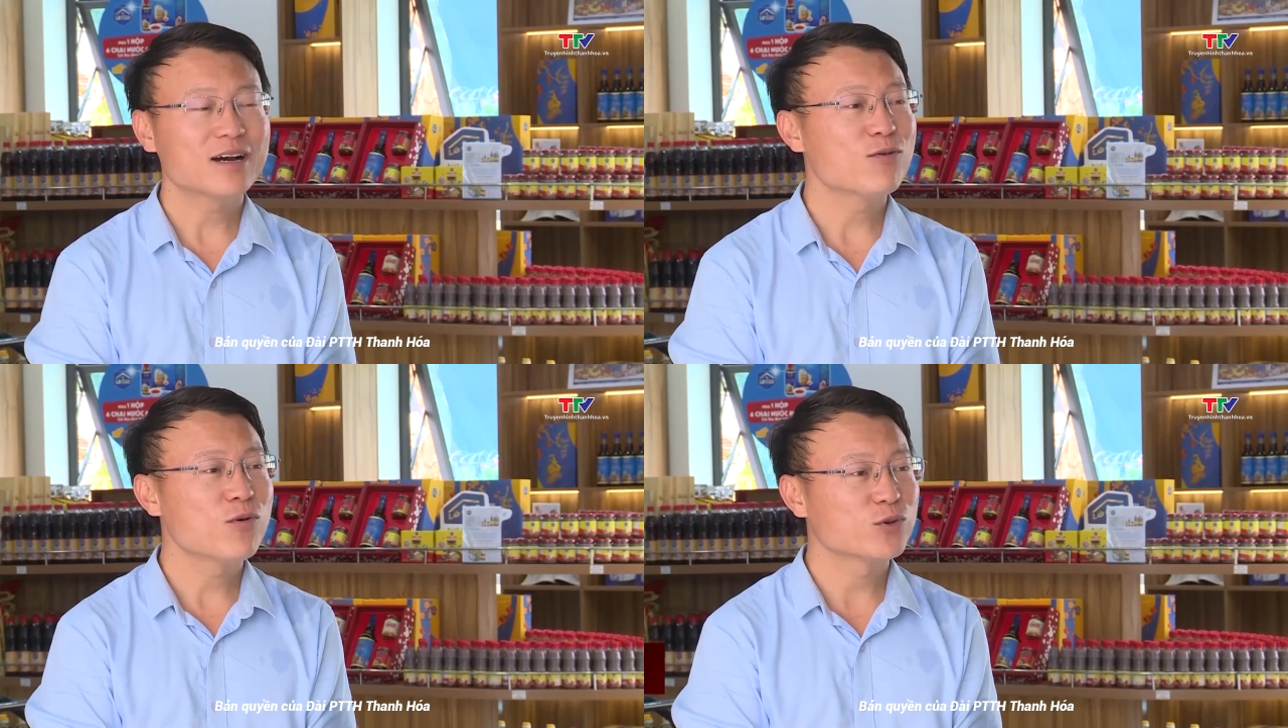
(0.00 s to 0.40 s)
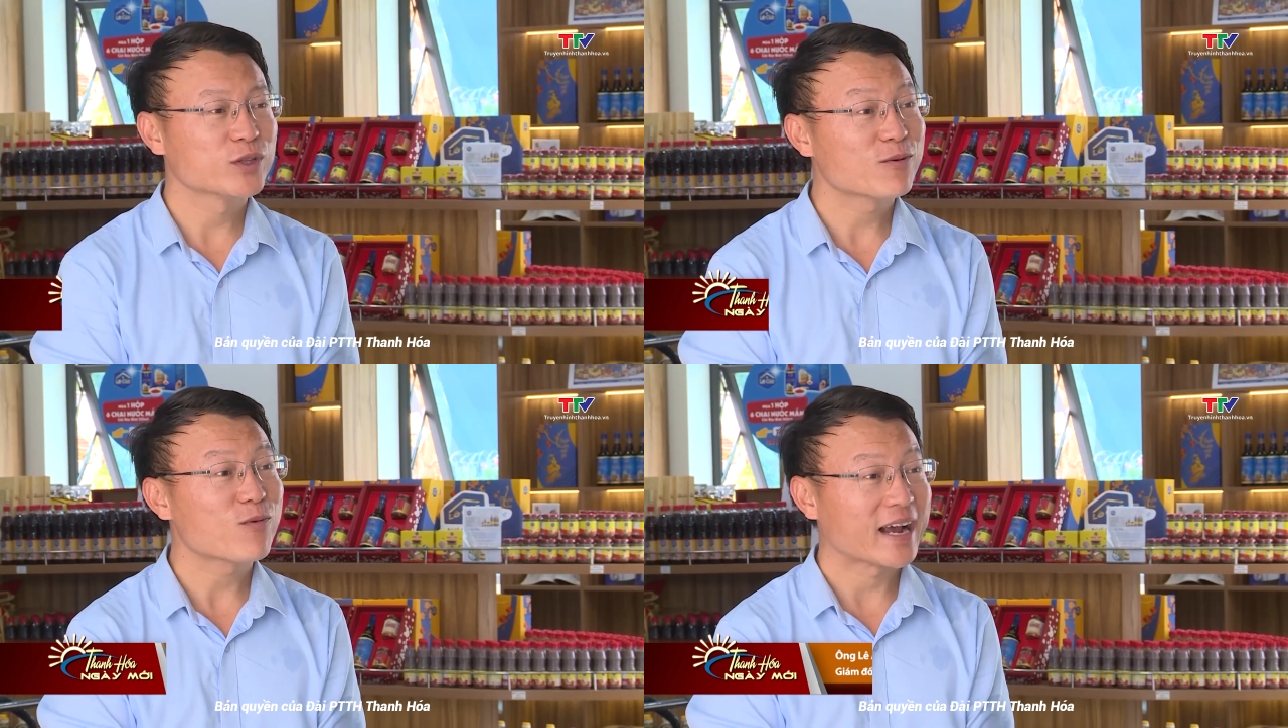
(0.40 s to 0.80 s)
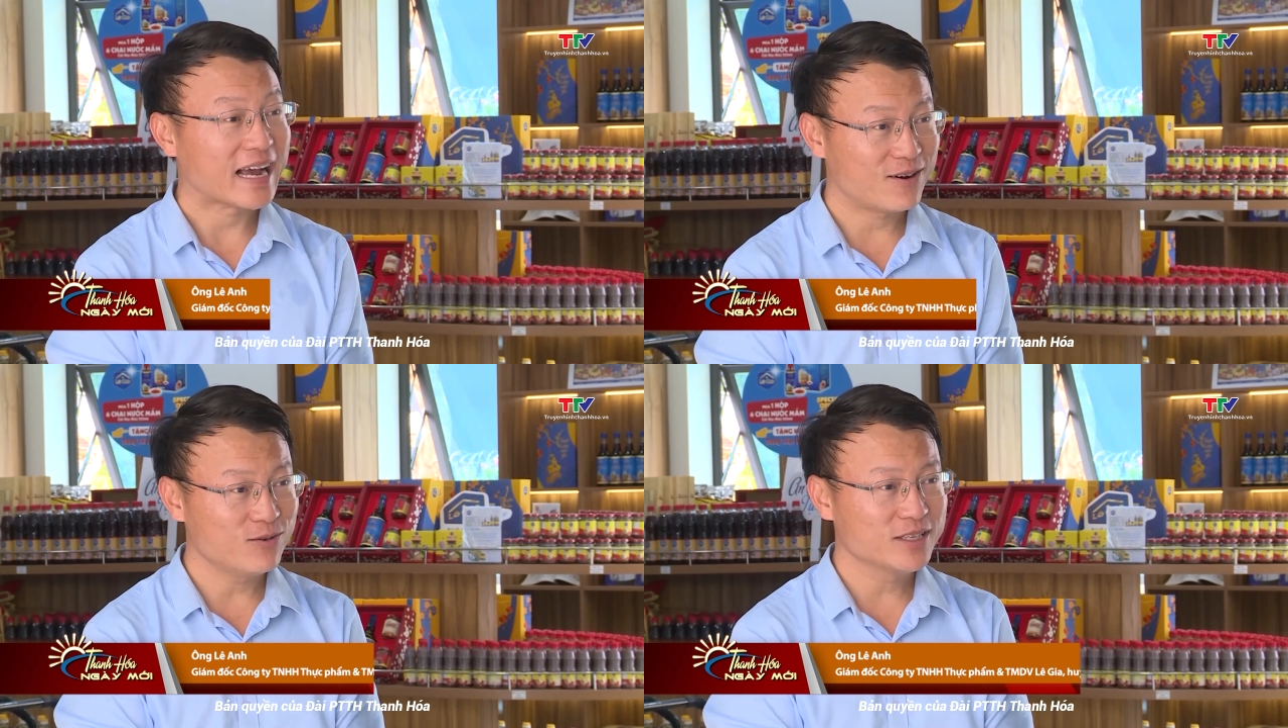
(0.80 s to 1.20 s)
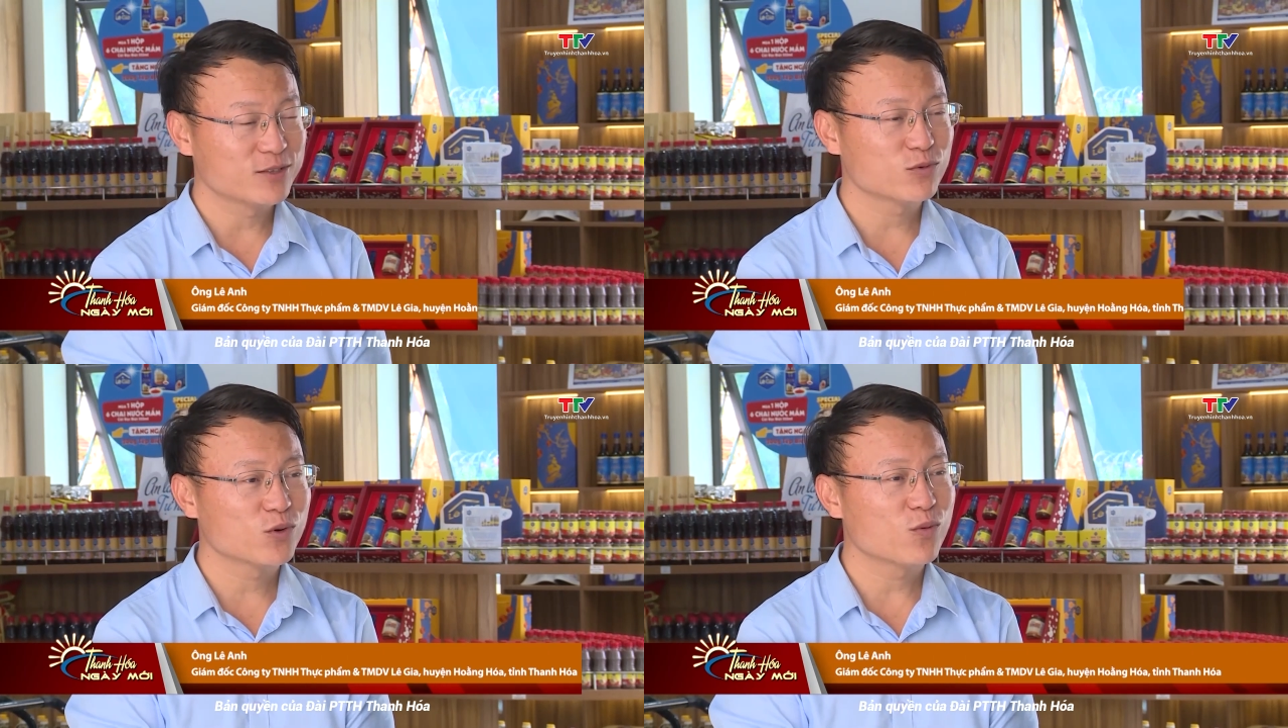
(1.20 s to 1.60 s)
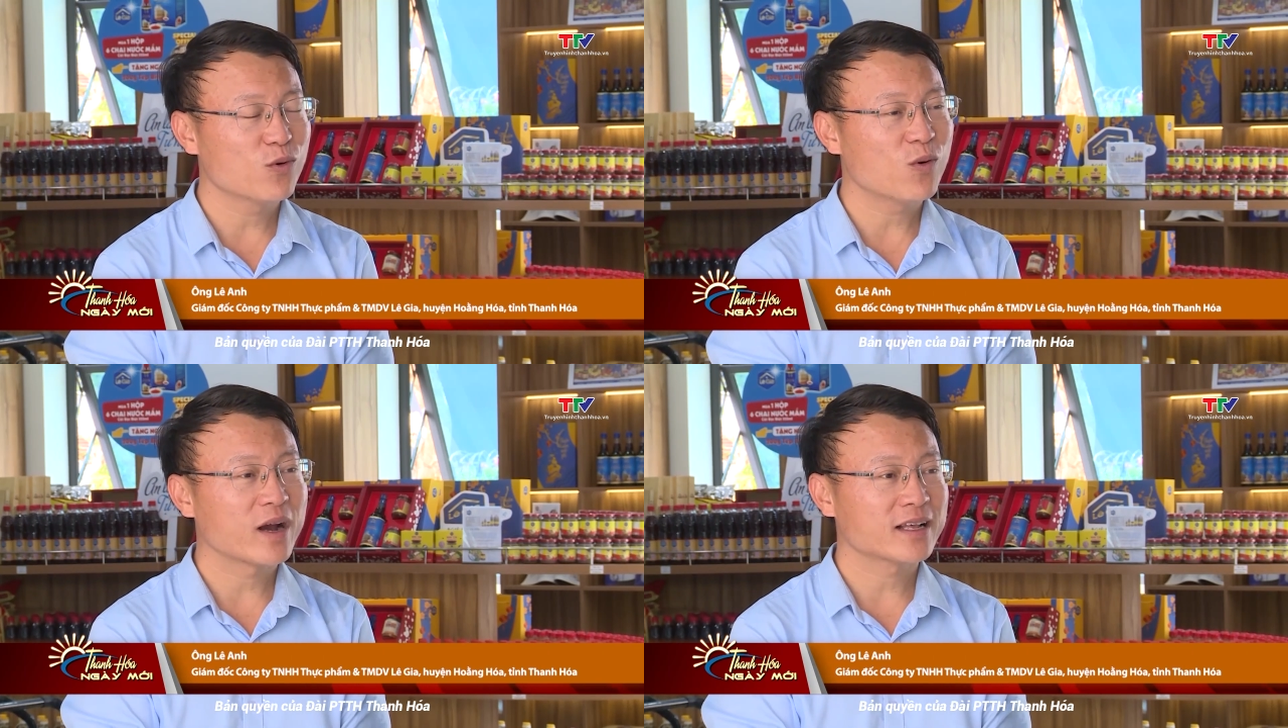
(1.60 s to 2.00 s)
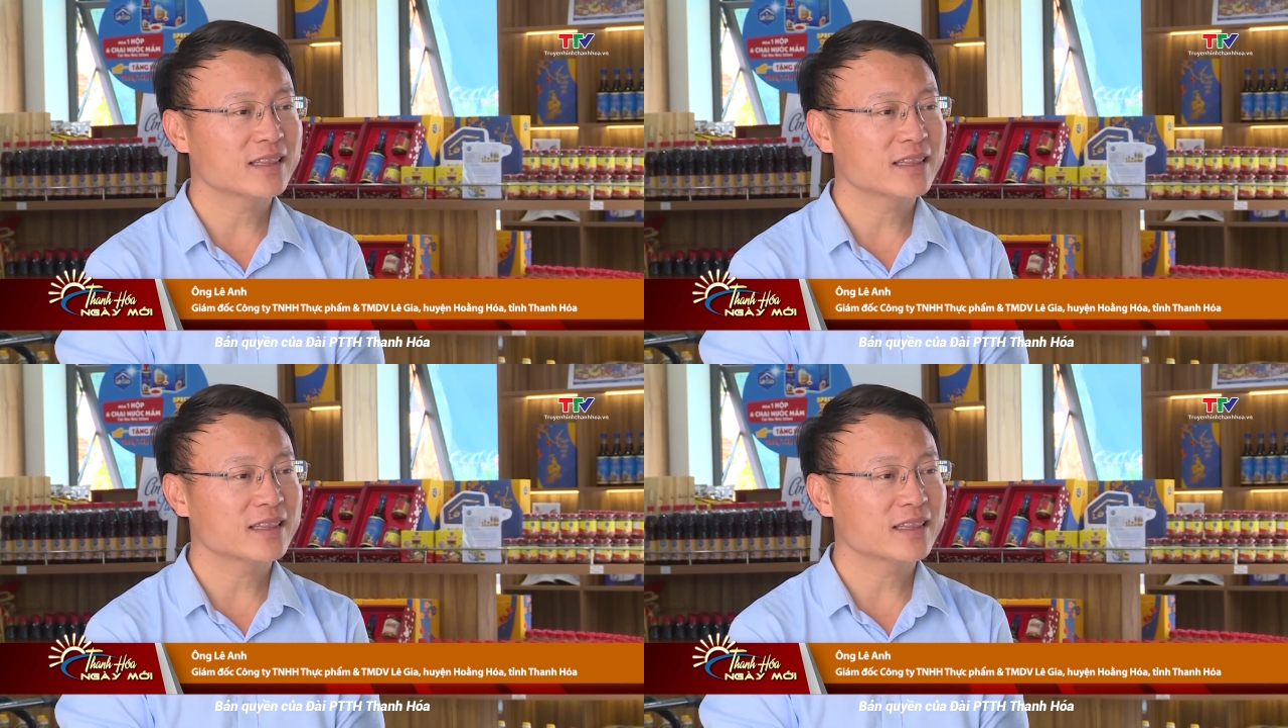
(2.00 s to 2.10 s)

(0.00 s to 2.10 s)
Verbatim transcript: Khâu truyền thông quảng cáo thì chúng tôi cũng cố gắng